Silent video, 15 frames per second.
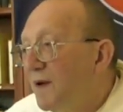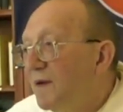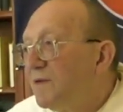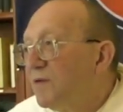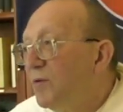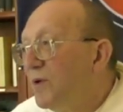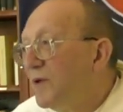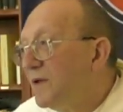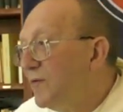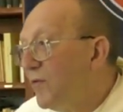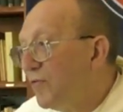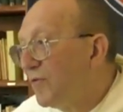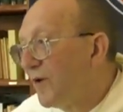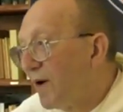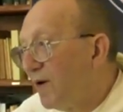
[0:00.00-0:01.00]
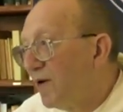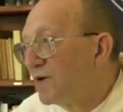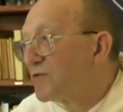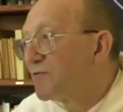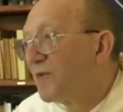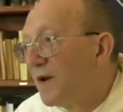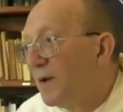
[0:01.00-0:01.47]
Celui qui veut faire
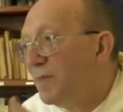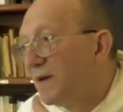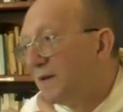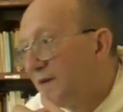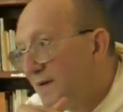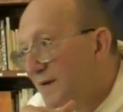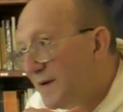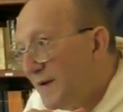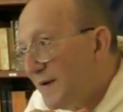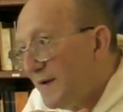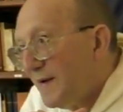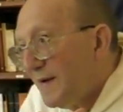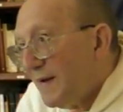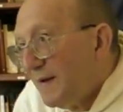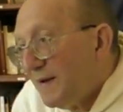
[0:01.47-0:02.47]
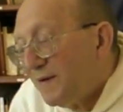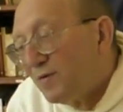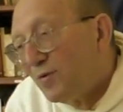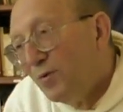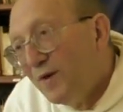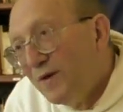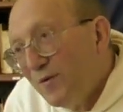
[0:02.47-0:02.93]
l'ange fait la bête. Et
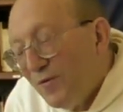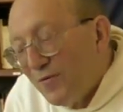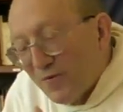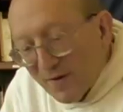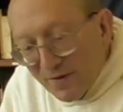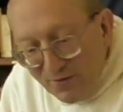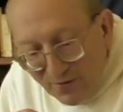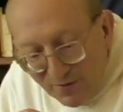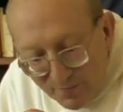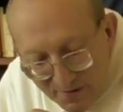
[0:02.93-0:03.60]
celui qui veut faire que la